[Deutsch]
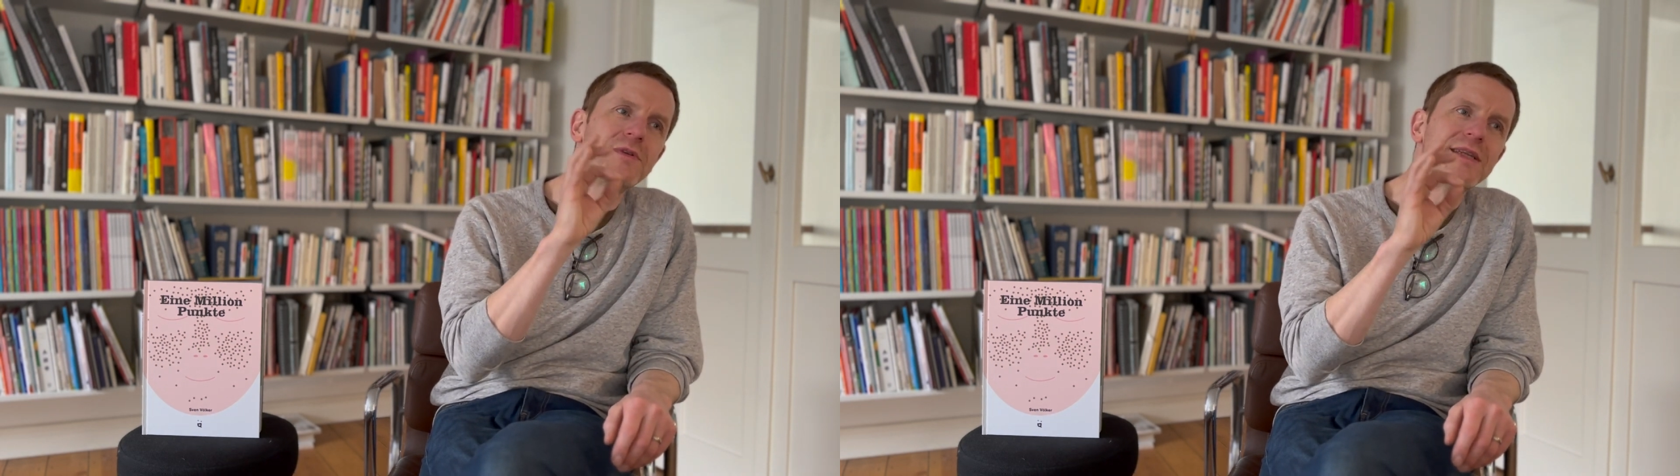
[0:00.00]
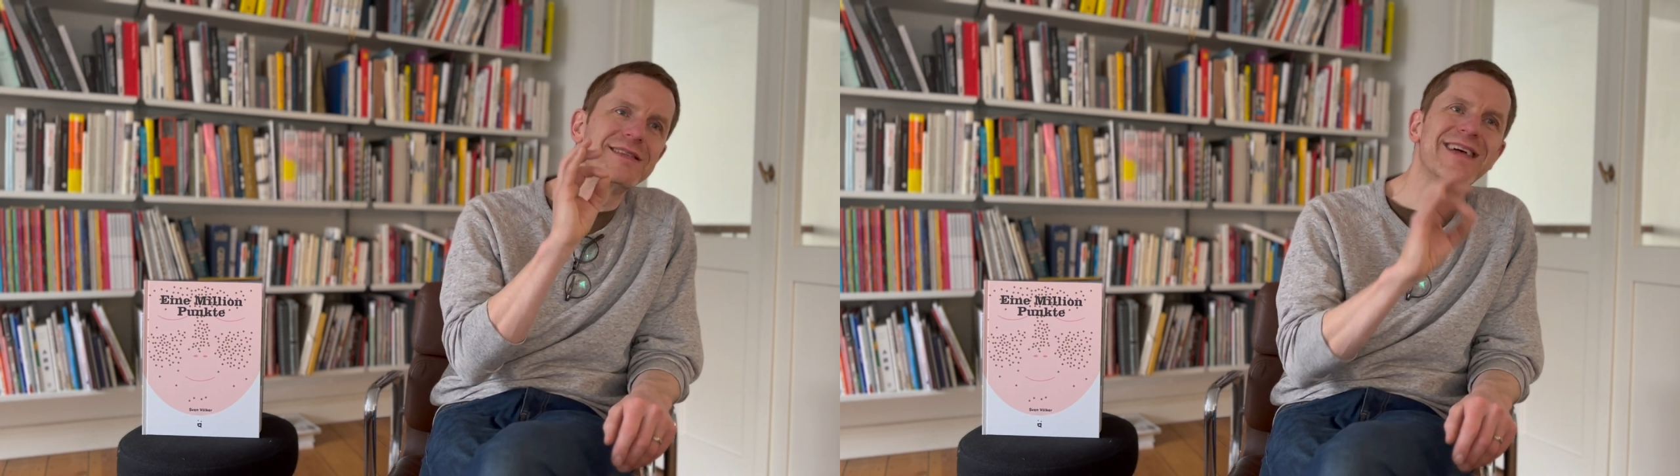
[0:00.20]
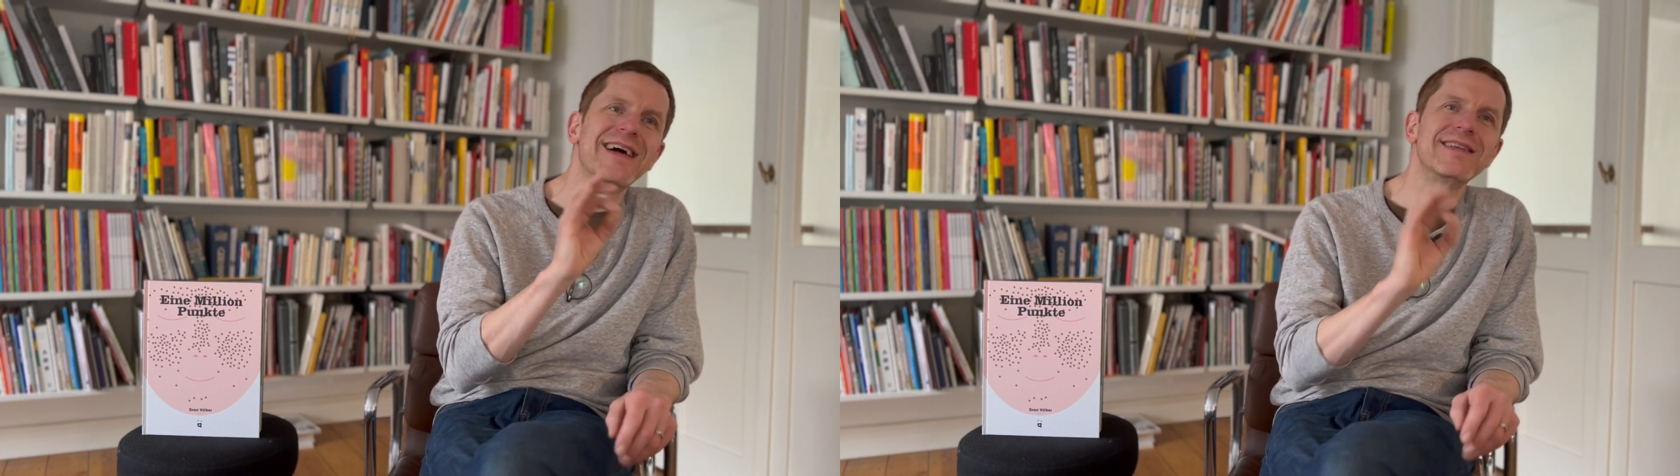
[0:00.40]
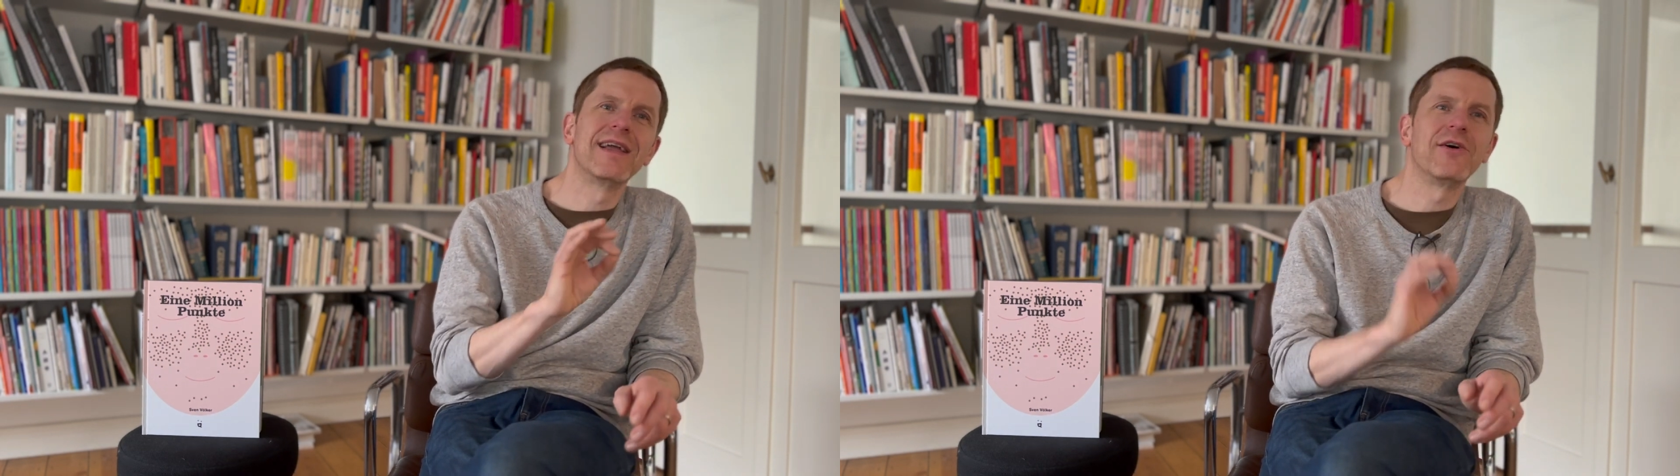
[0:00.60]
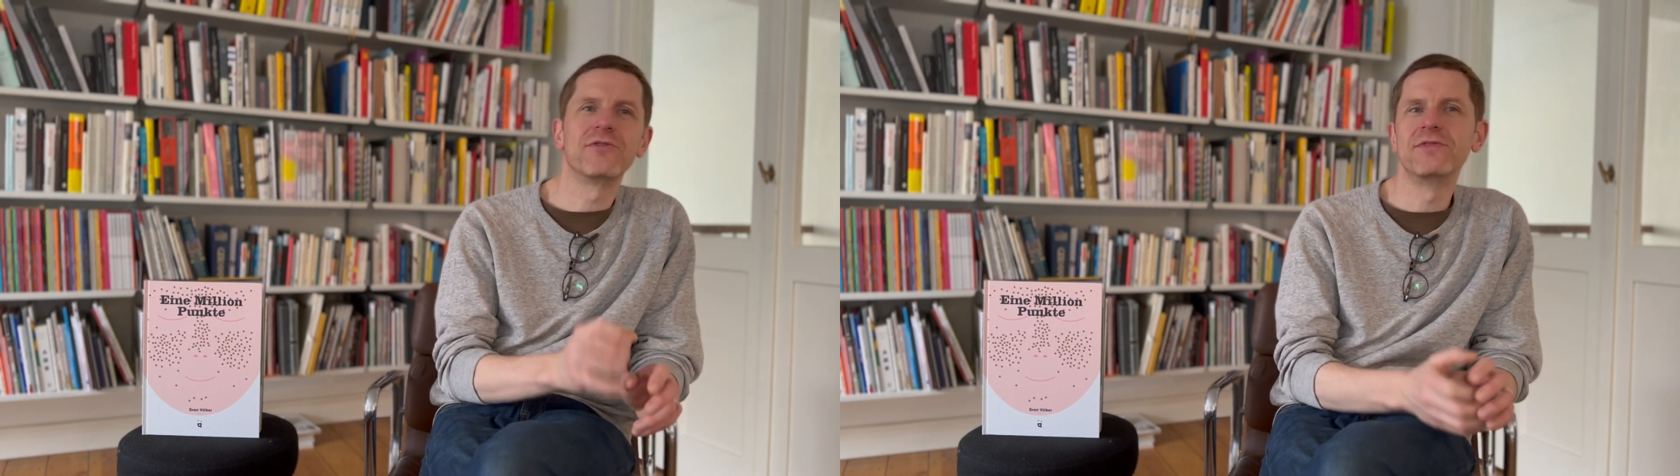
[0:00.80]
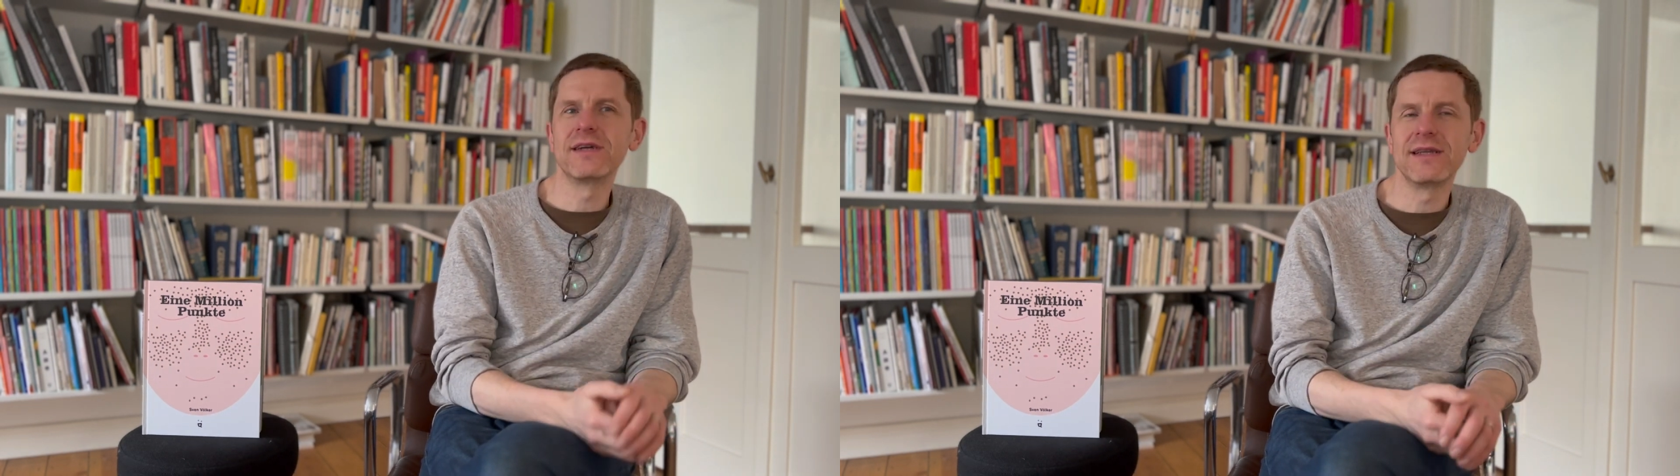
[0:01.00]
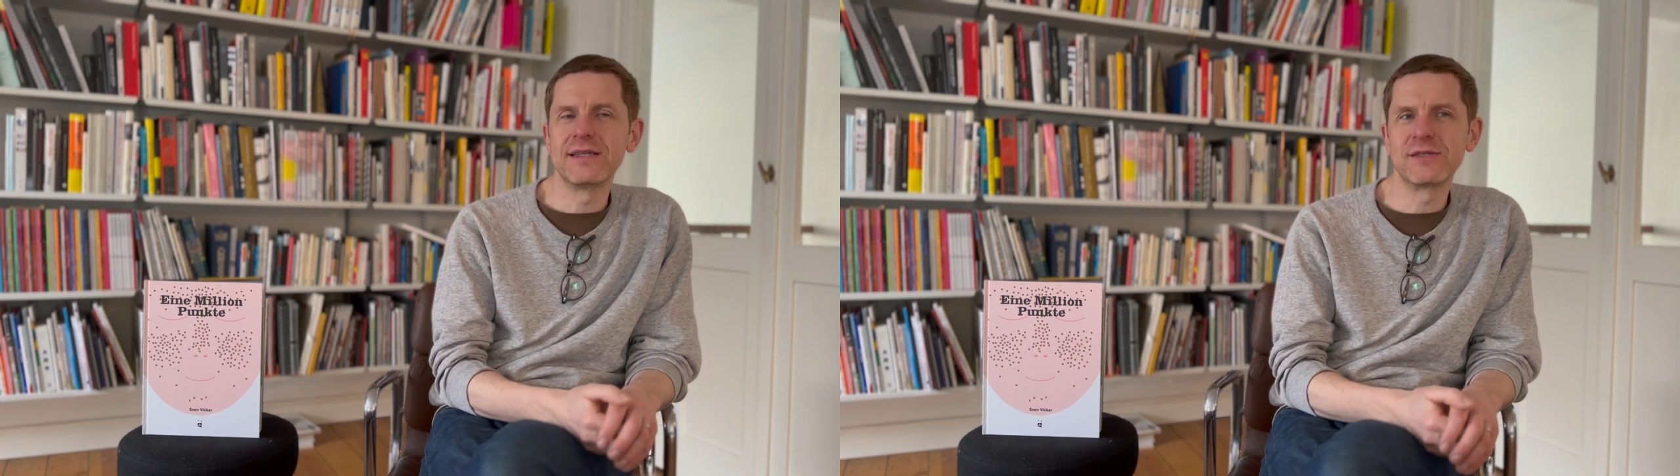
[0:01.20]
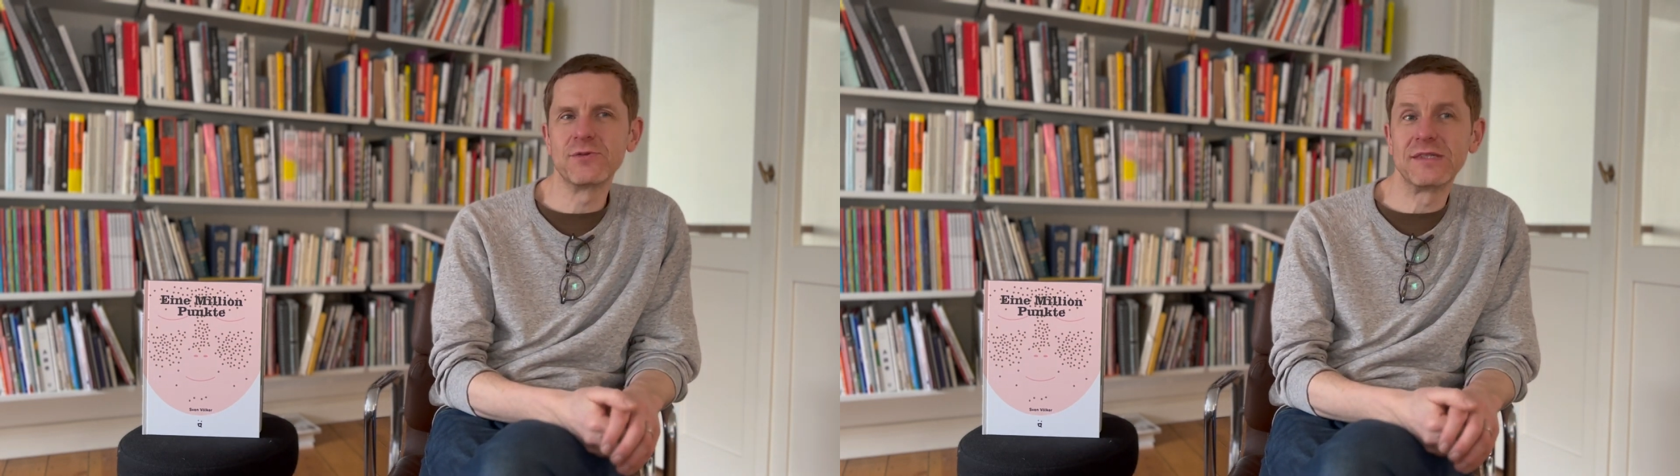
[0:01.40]
den Seiten auch
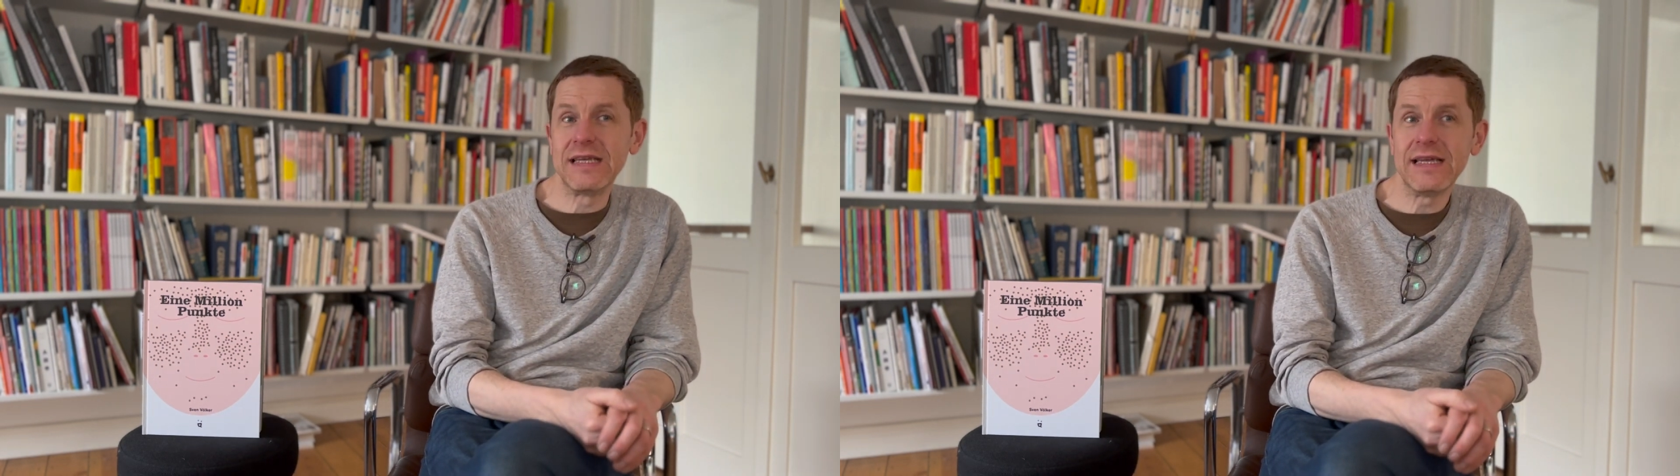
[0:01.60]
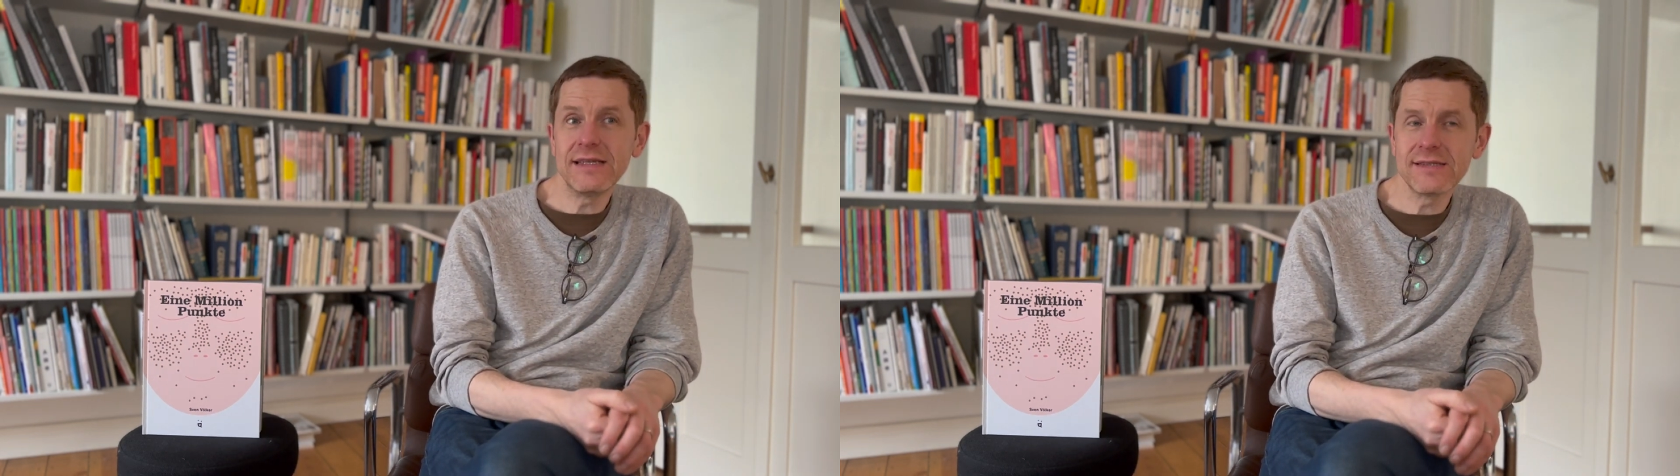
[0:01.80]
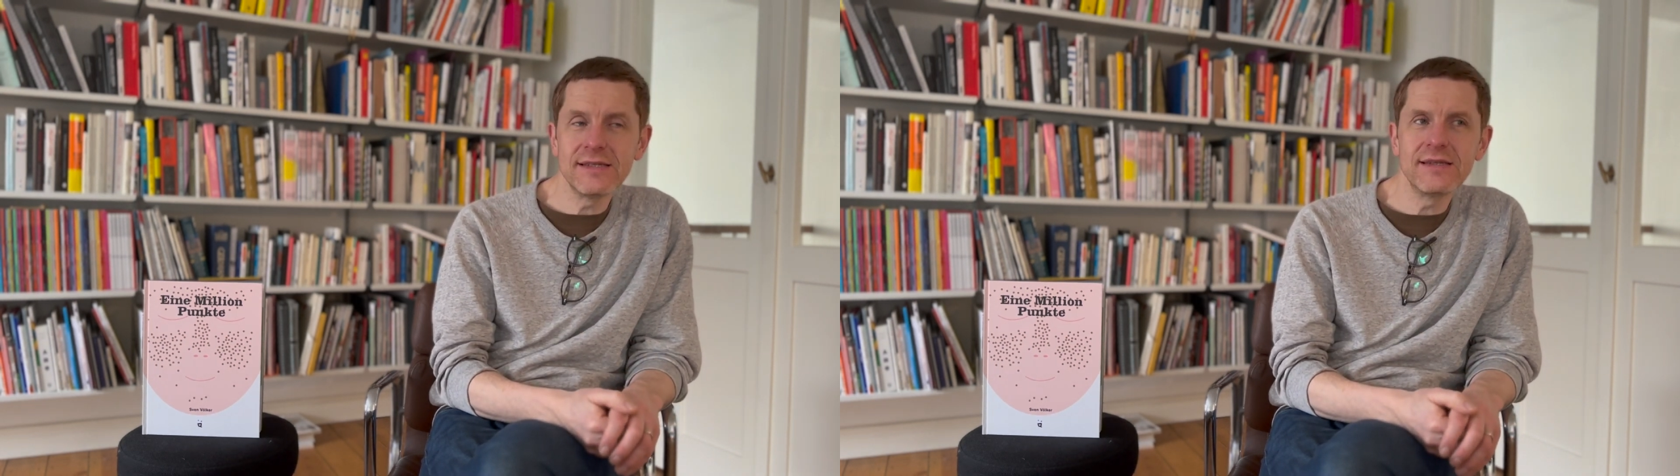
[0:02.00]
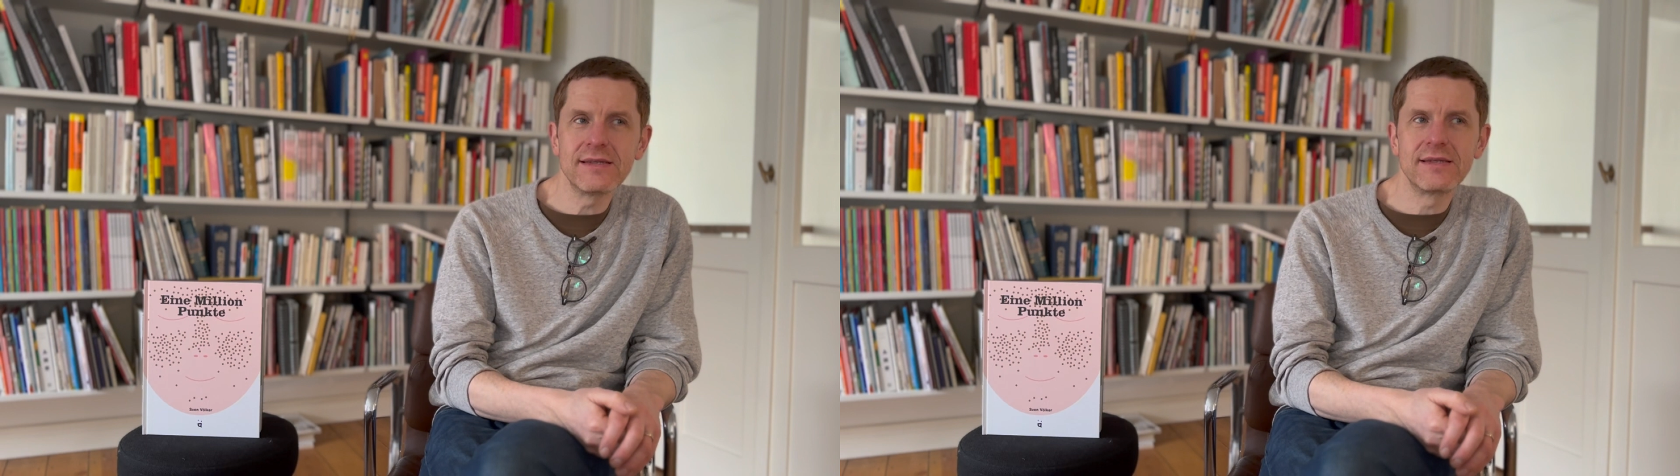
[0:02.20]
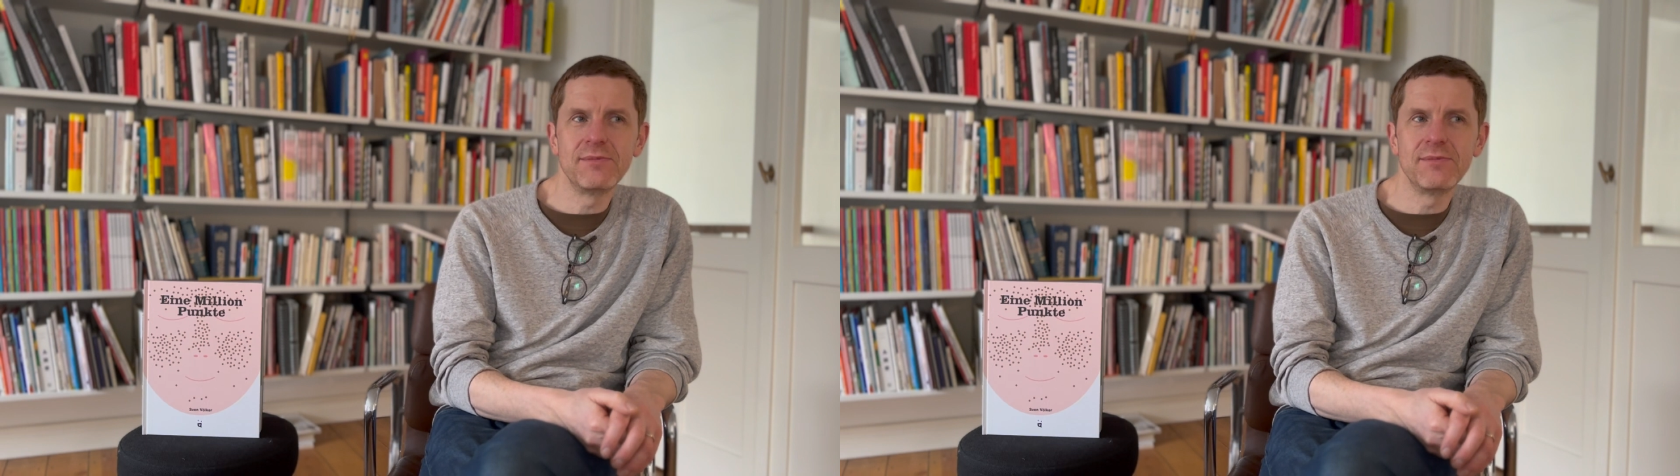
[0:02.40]
wirklich zu sehen sind,